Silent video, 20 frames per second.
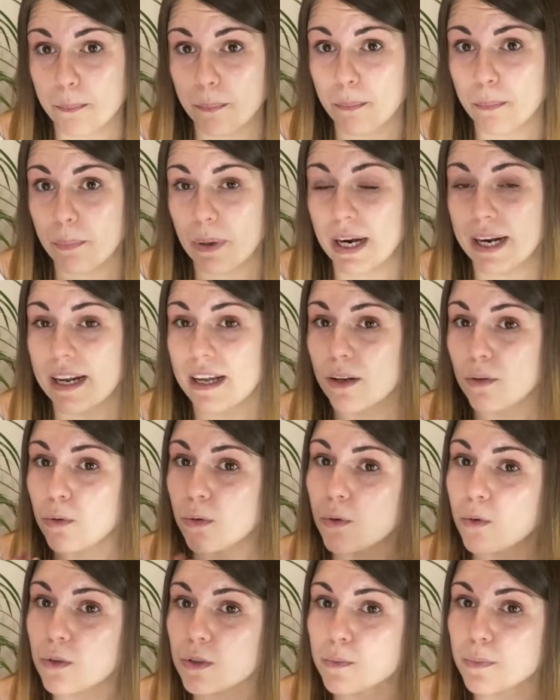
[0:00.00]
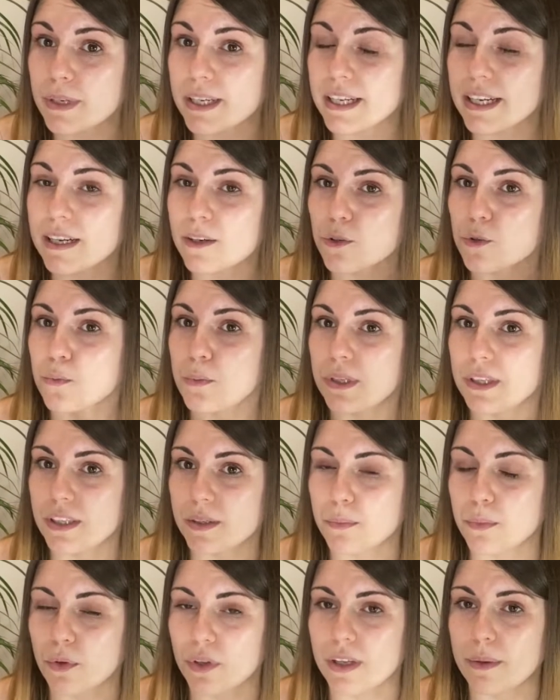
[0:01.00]
Para luego explicaros mi
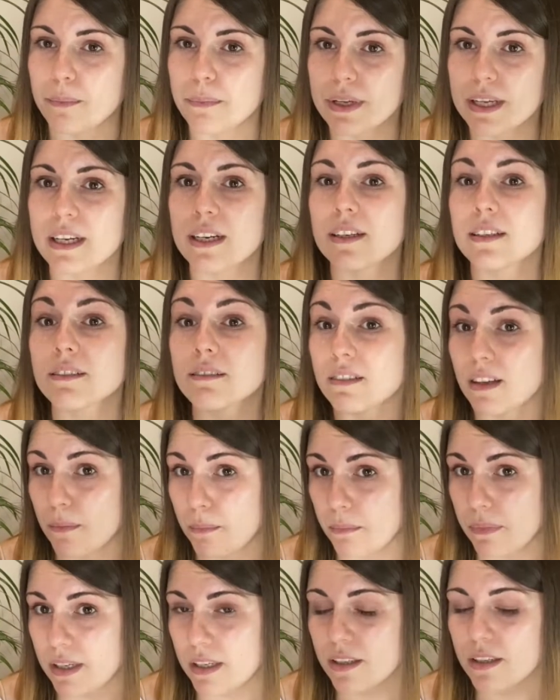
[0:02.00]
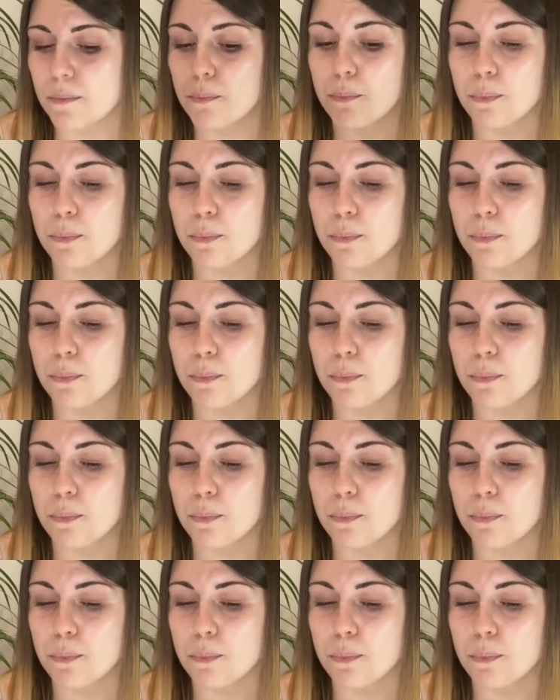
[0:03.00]
tipo de piel también,